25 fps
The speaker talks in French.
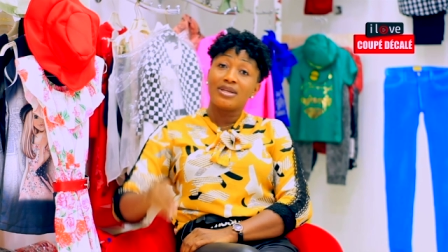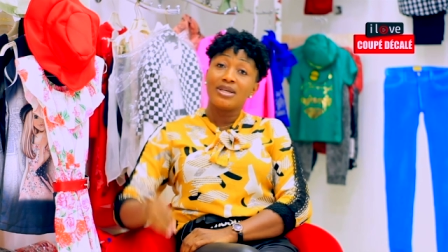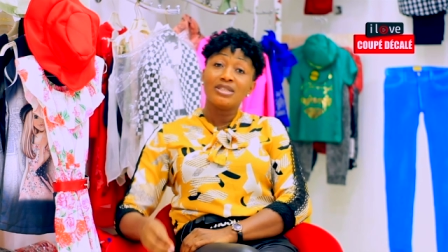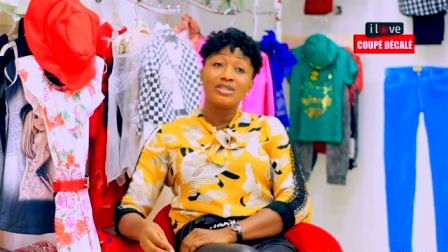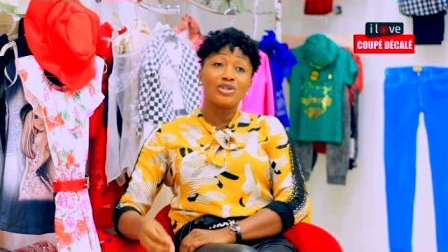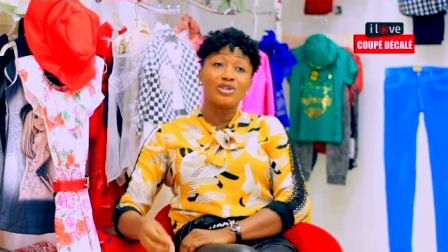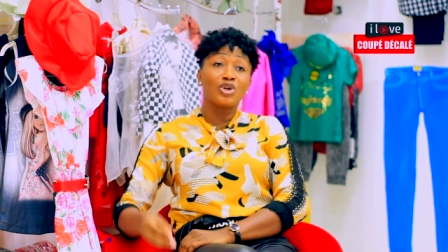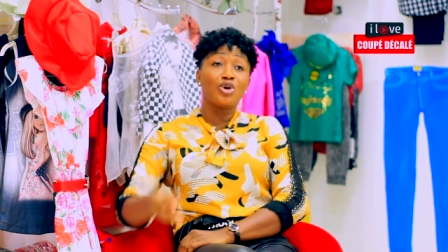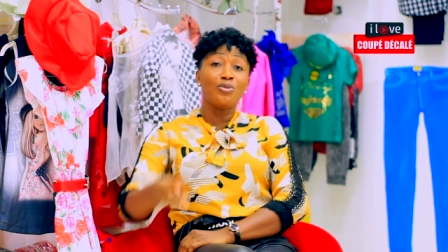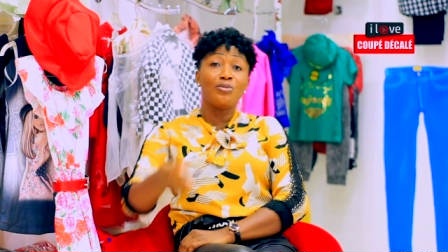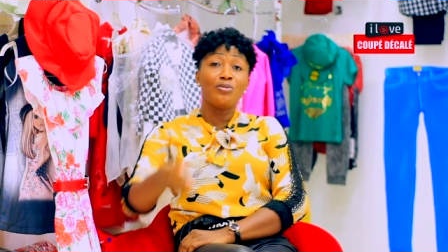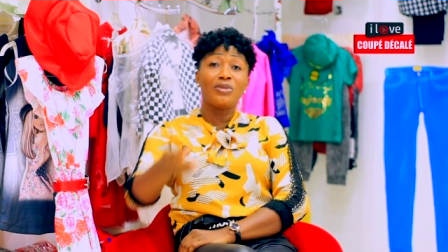
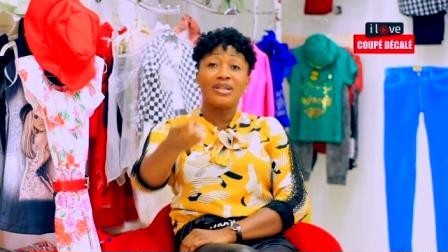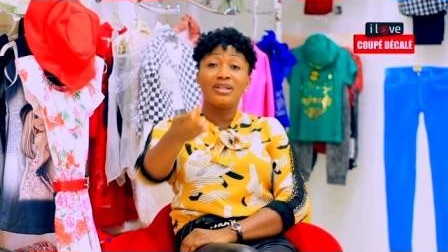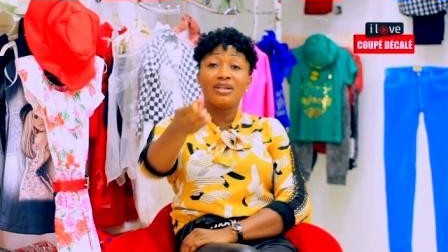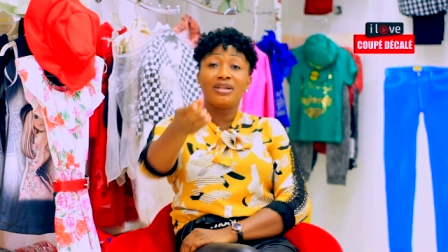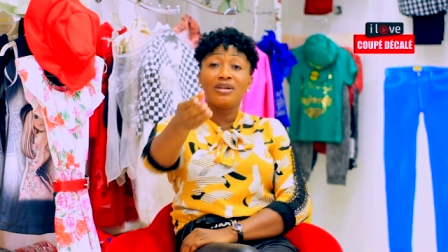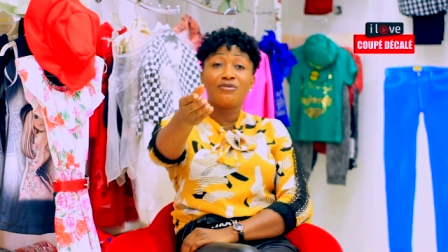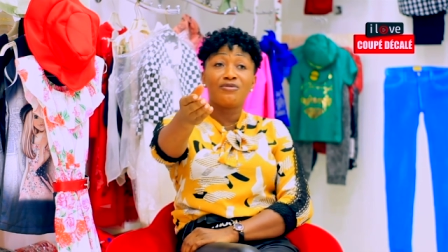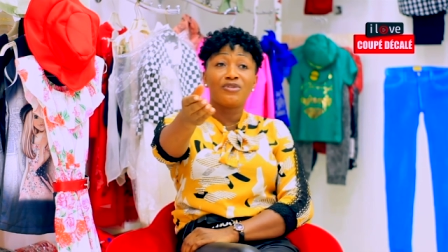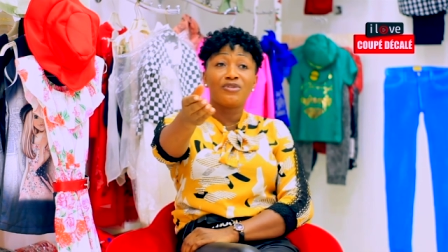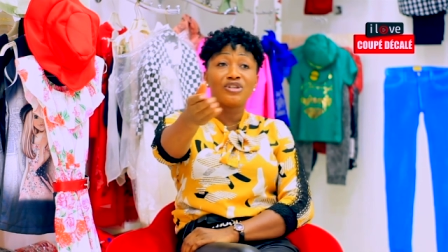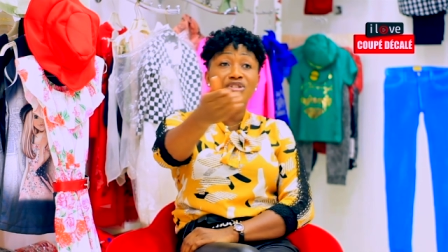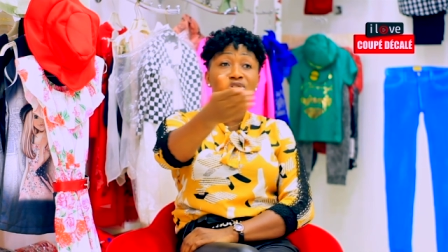C'est comme la
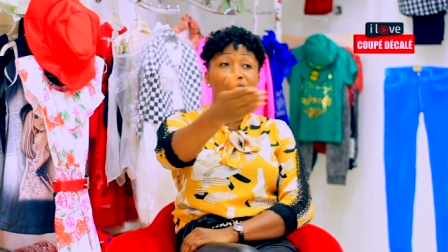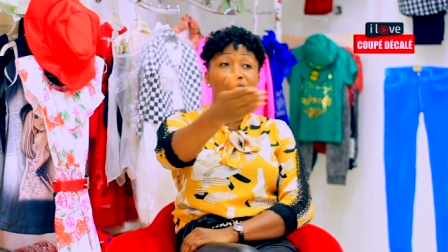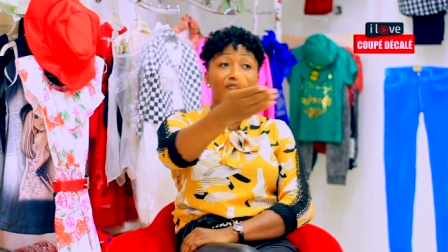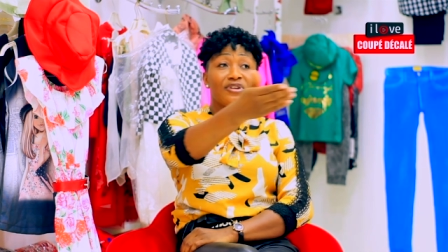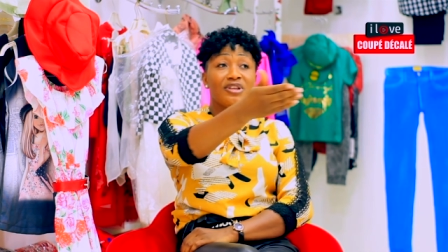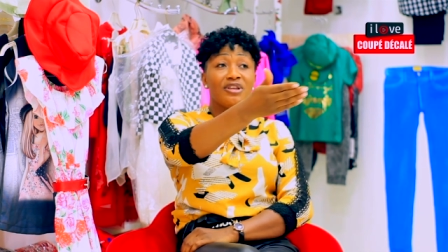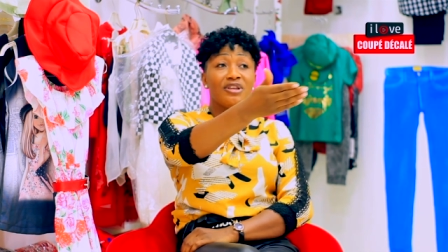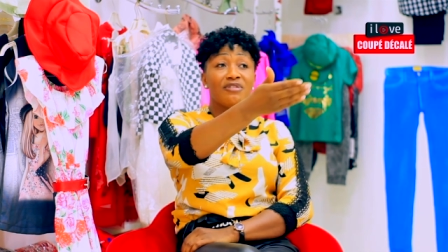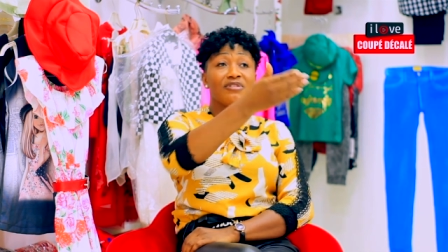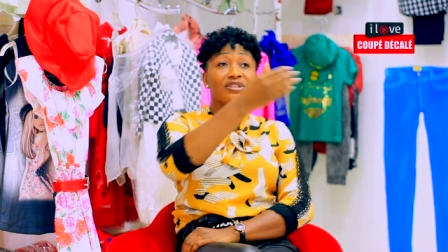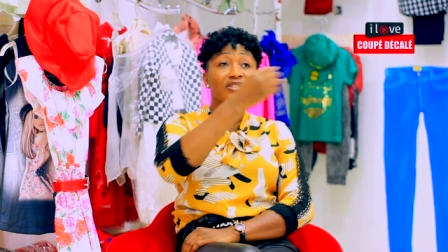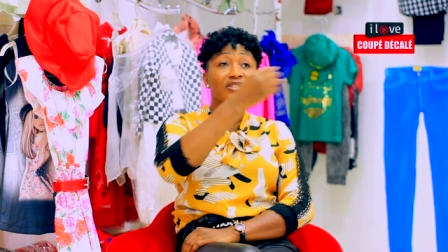dernière fois, j'ai fait
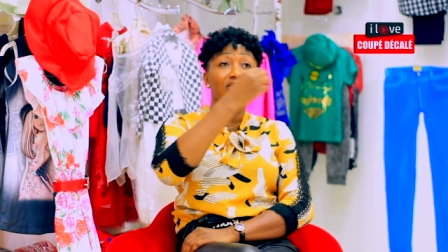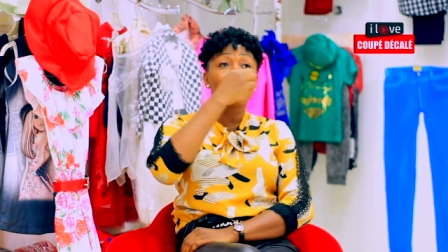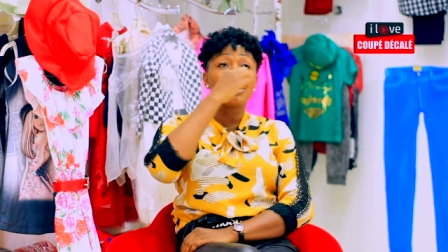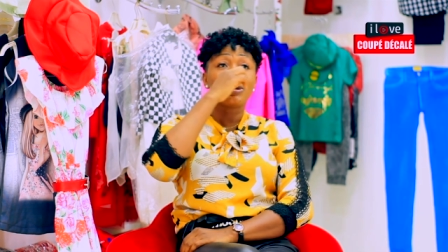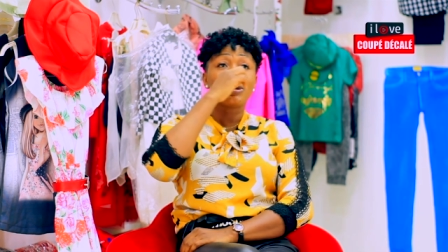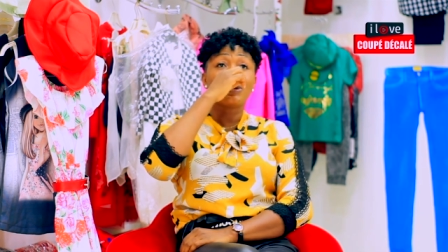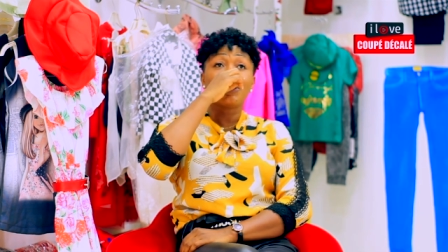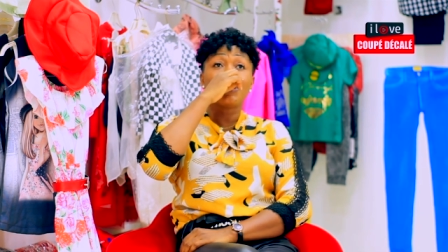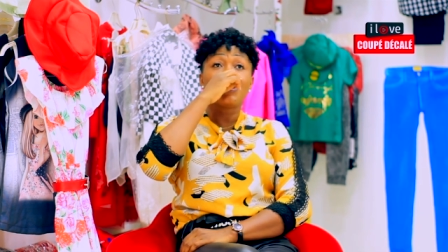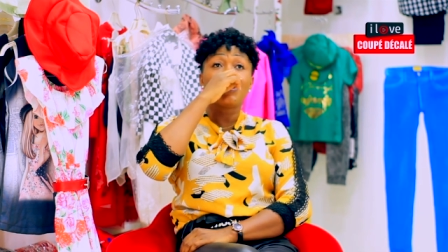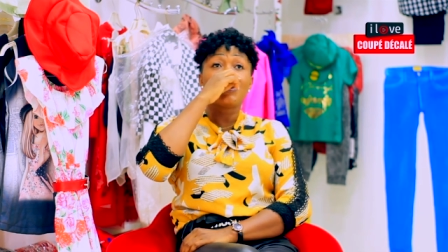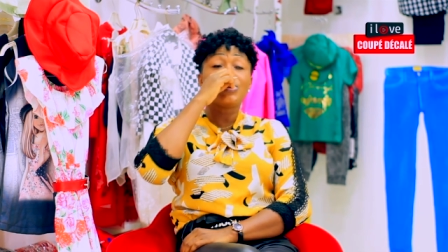une
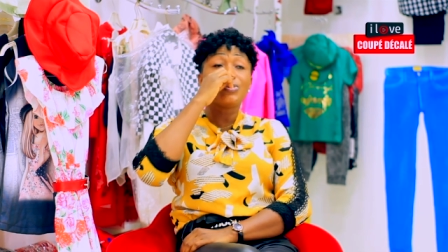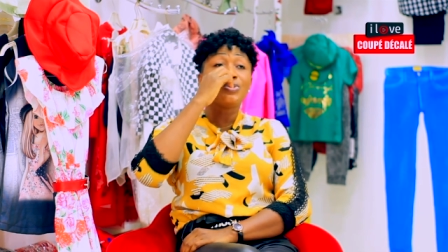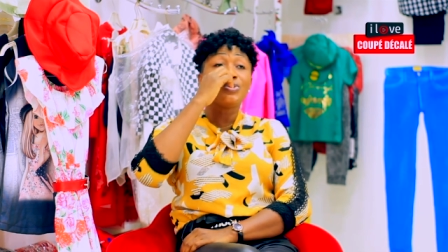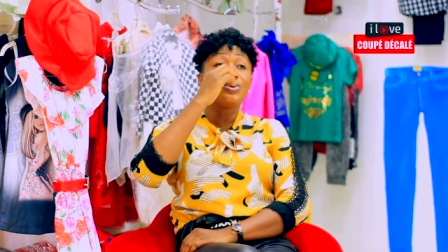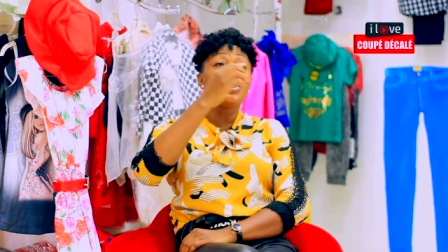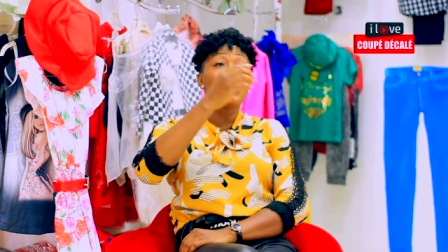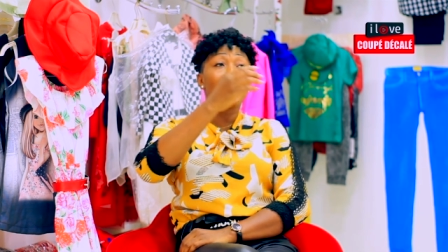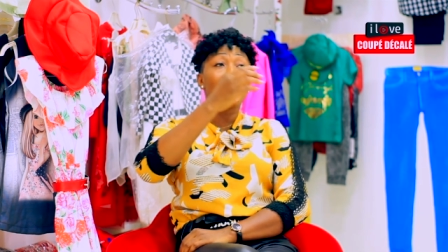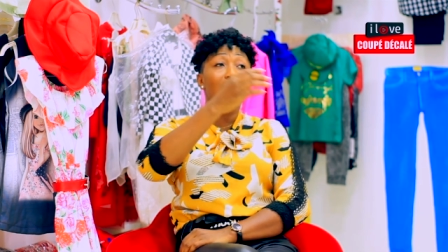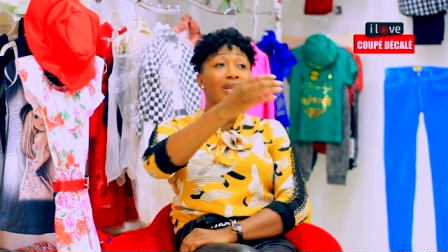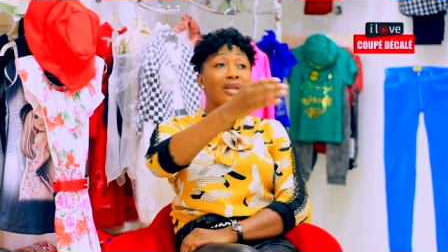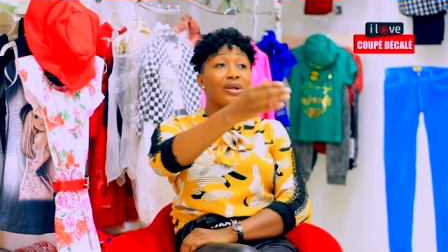évangélisation
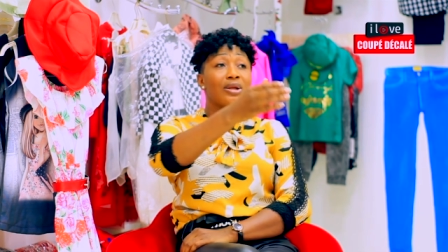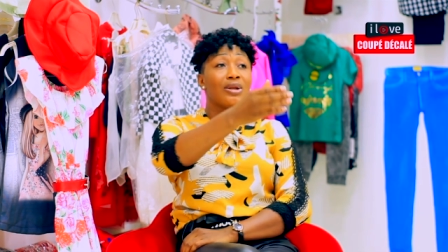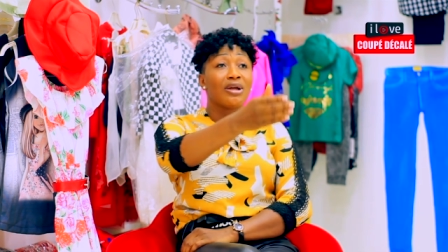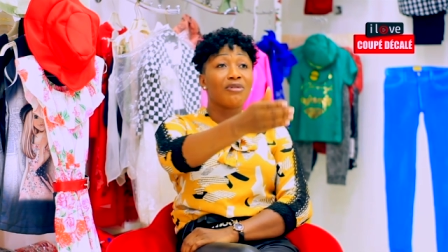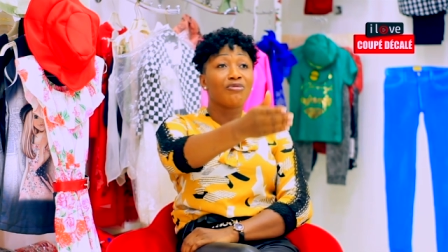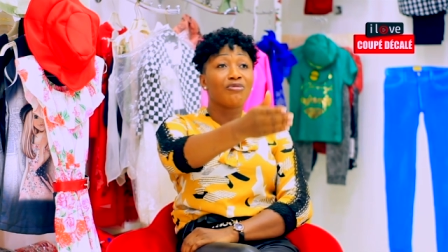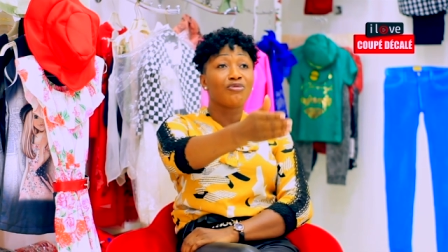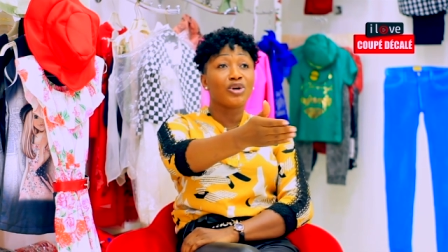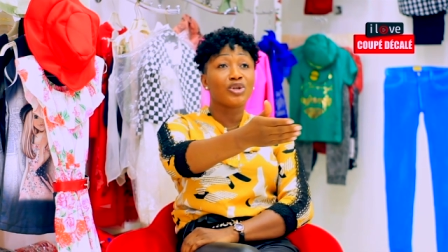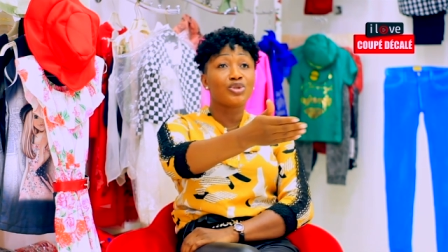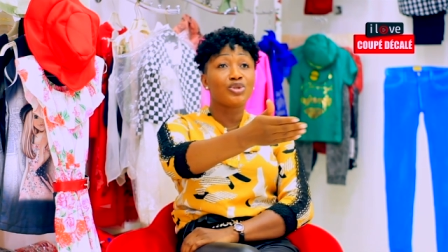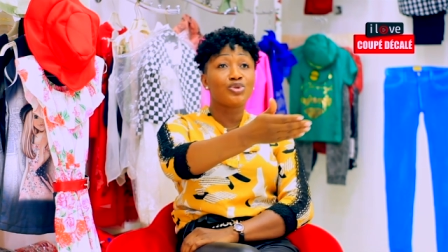sur la,
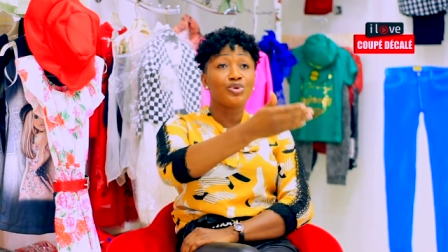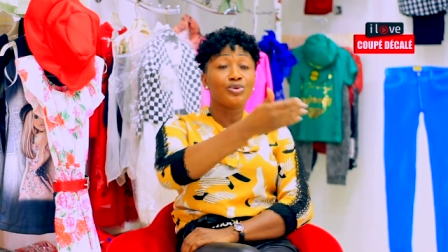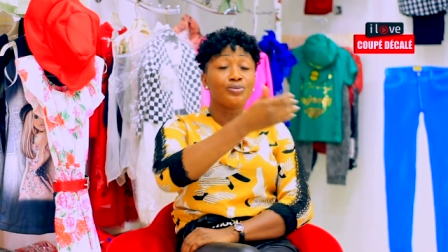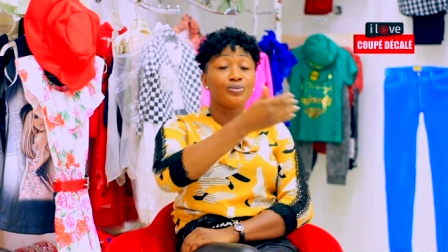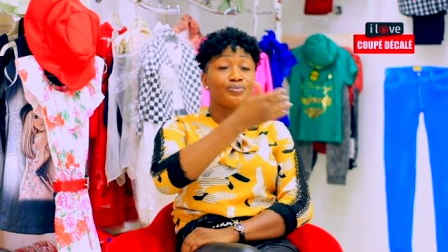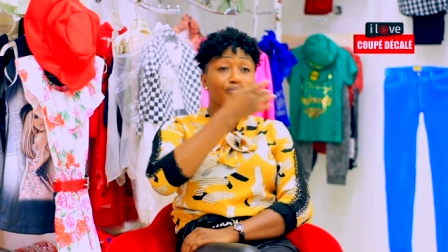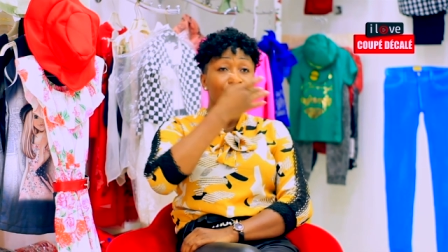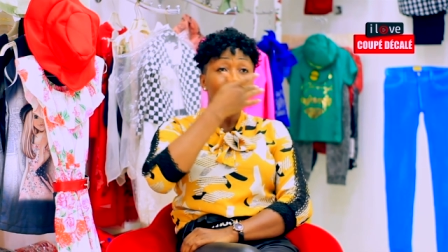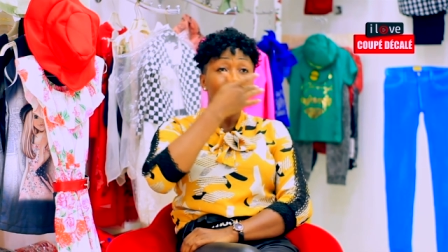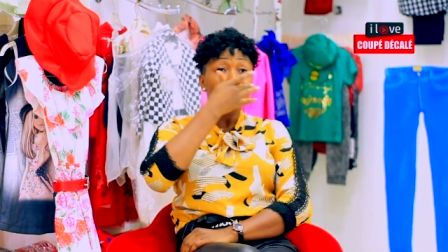voiture.